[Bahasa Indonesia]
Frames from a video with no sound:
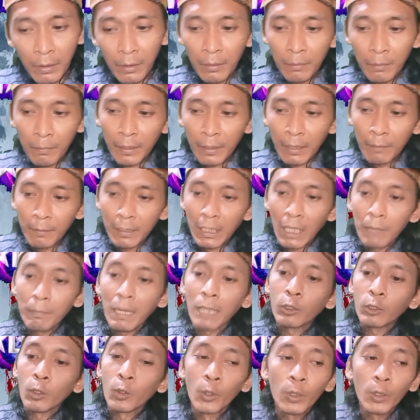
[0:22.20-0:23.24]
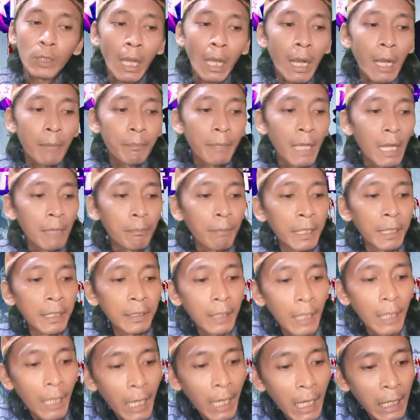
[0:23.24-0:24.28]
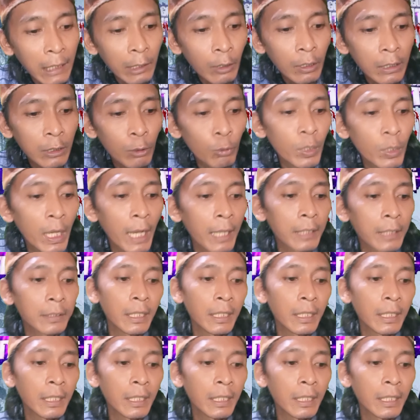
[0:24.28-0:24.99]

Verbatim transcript: Pertama-tama turun ke pihak panitia anu mengundang